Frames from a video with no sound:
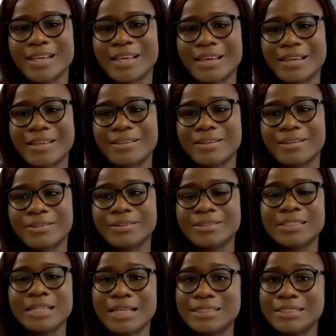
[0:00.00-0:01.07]
être euh,
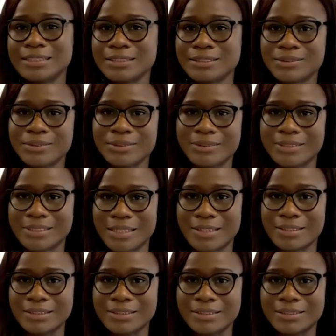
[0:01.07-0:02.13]
directrice de
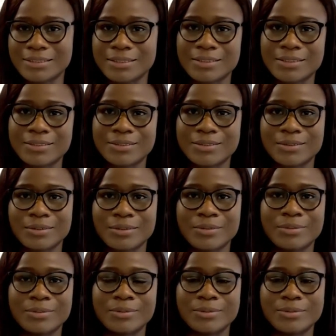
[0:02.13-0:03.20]
recherche sur
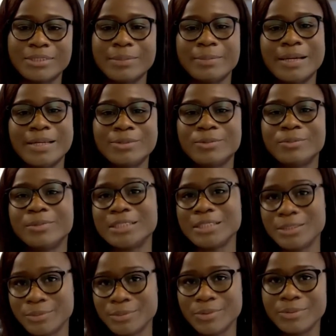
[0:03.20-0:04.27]
le département
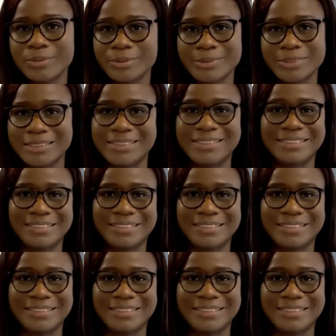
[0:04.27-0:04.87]
immunologie.